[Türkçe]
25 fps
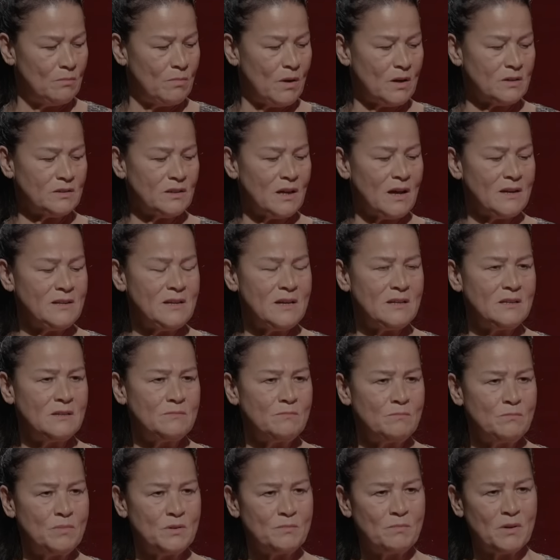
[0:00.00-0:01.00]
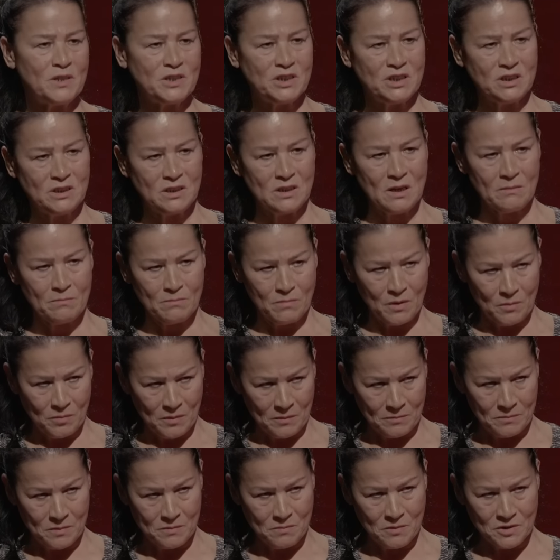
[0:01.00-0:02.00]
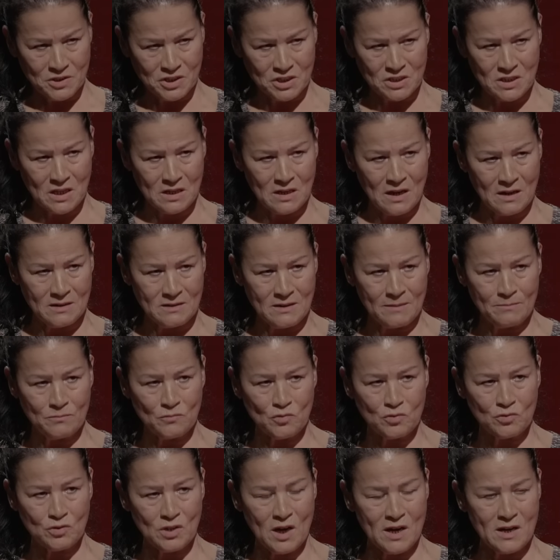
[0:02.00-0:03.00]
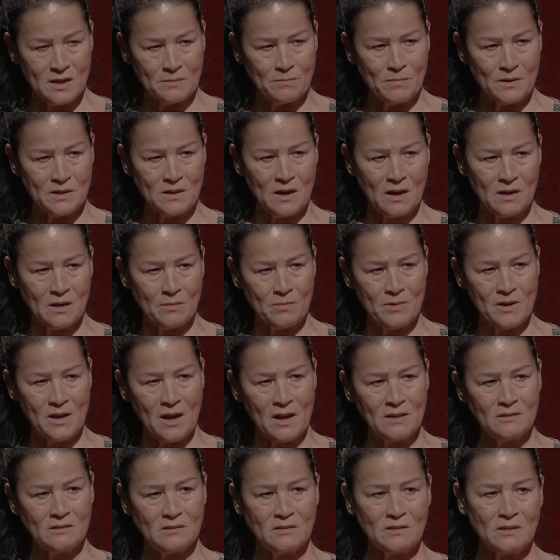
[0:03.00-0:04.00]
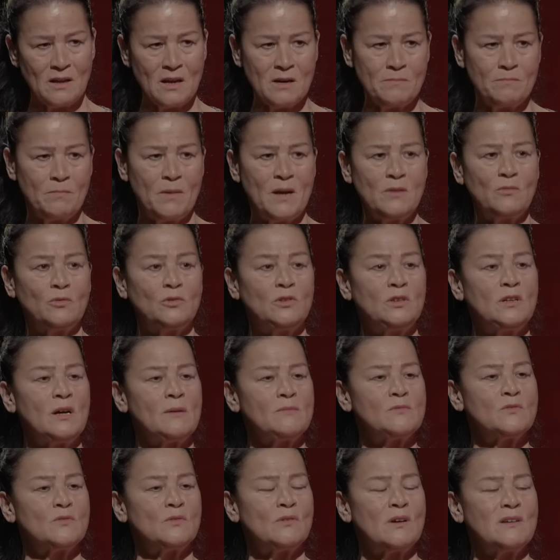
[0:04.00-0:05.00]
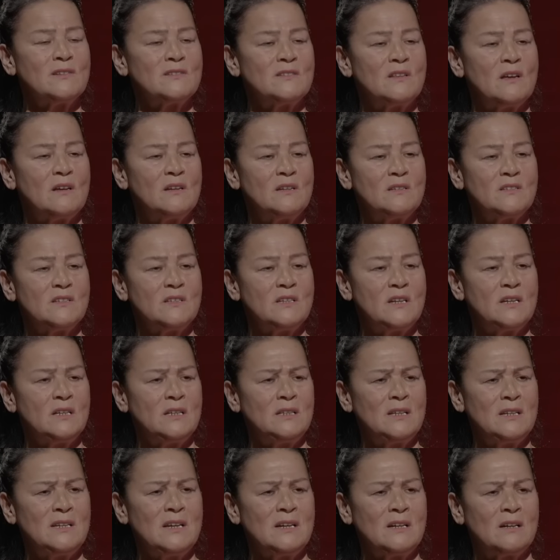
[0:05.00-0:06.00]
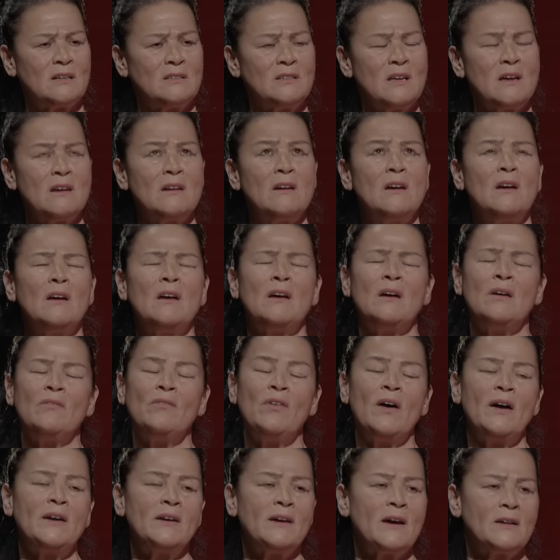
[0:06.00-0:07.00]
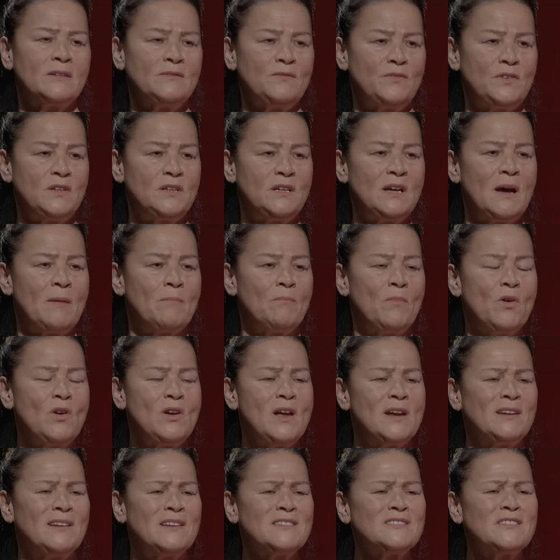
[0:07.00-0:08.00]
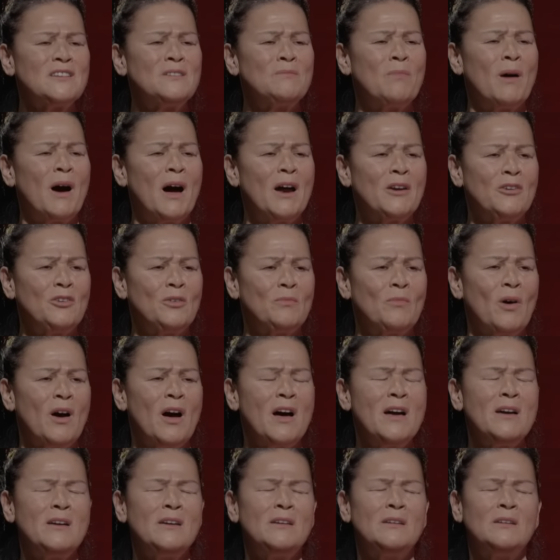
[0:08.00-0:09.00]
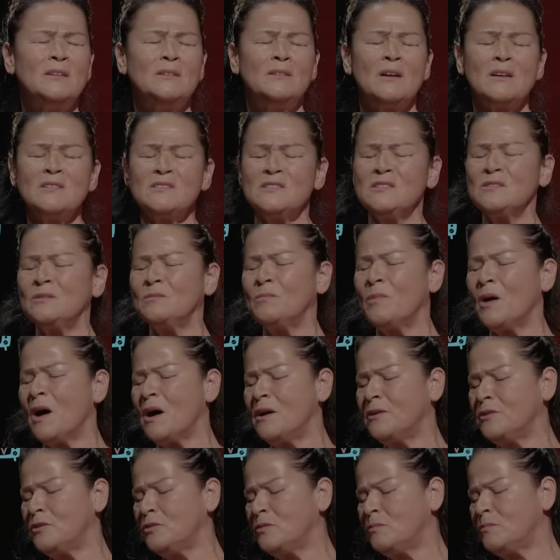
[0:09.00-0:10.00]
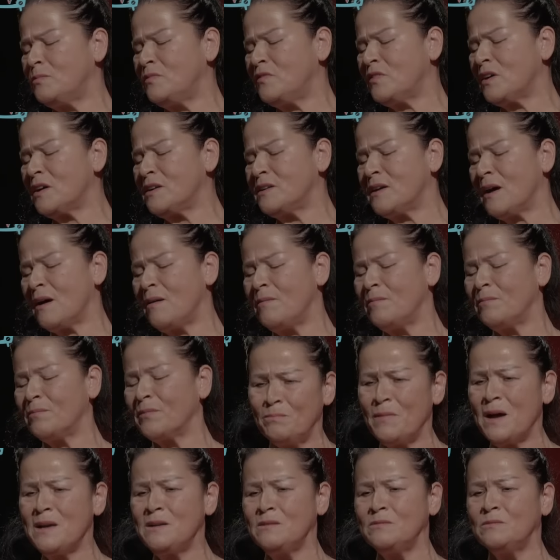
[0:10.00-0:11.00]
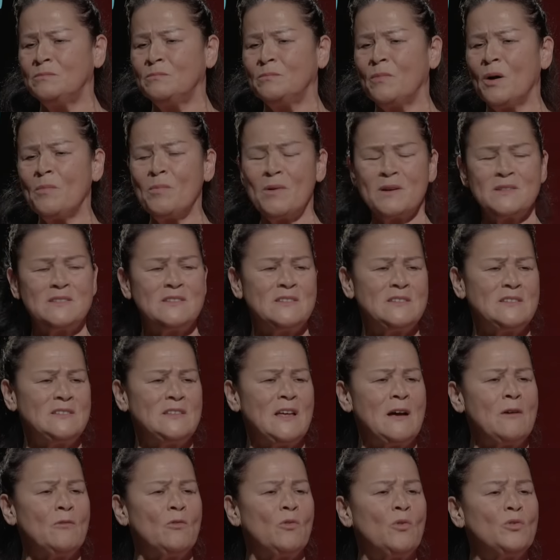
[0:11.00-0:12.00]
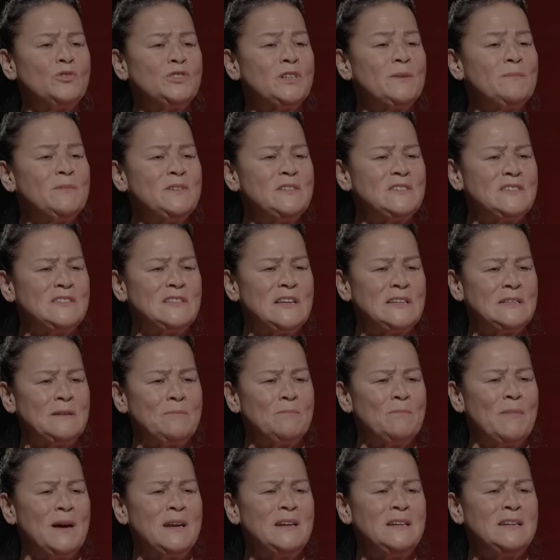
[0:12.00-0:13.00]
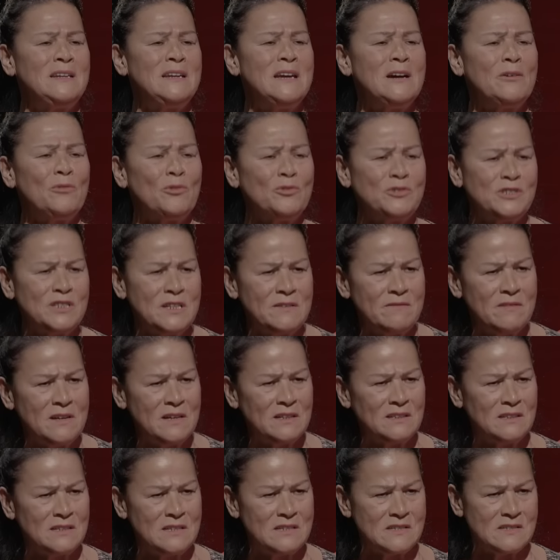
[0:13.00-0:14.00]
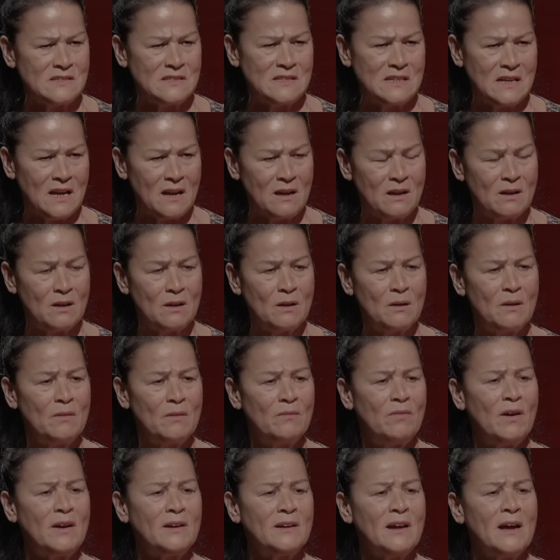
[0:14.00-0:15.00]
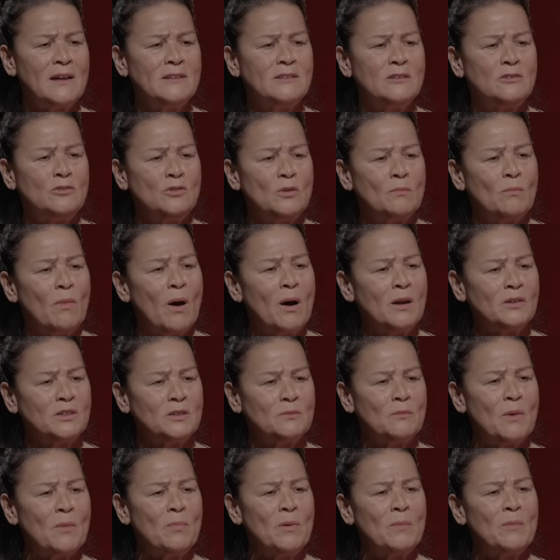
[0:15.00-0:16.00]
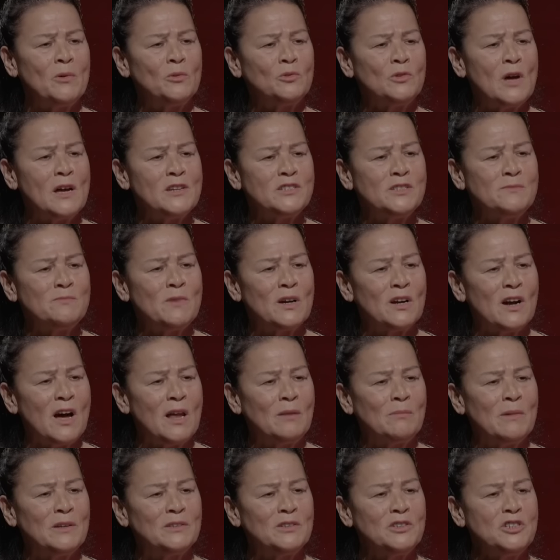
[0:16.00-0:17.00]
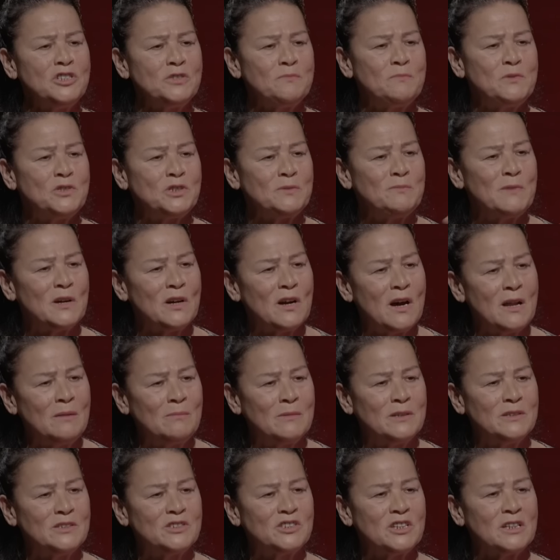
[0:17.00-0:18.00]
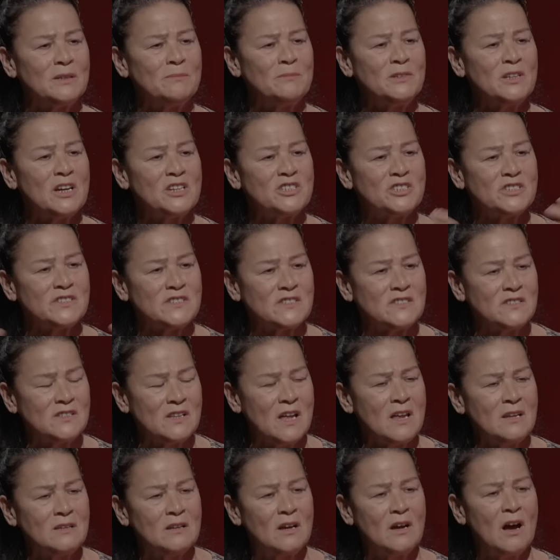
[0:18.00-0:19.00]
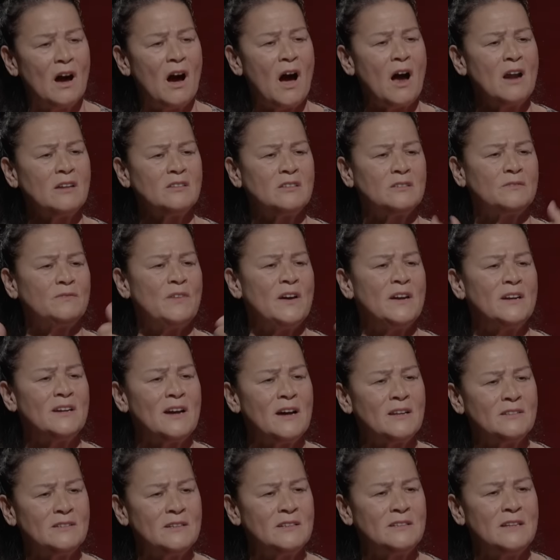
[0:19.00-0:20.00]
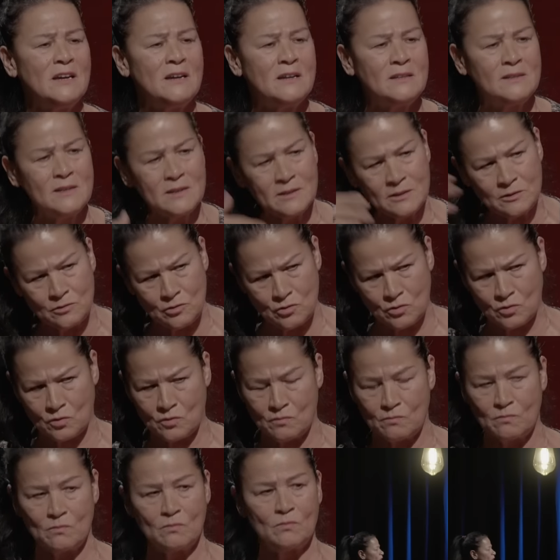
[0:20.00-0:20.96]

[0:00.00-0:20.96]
Battaniyenin bir başından babam, bir başından annem tutarak beni arabaya attılar. Ben o Trabzon hastanesine gidene kadar feryat figen böyle nasıl bağırıyorum? Ay nasıl bağırıyorum var ya. Ben baba sizden kocamı istedim, beni niye kocaya verdiniz diye. Feryat ediyorum artık babama utancım da kalmadı, hiçbir şeyim de kalmadı. Canımın acısından artık feryat ede ede gidiyorum.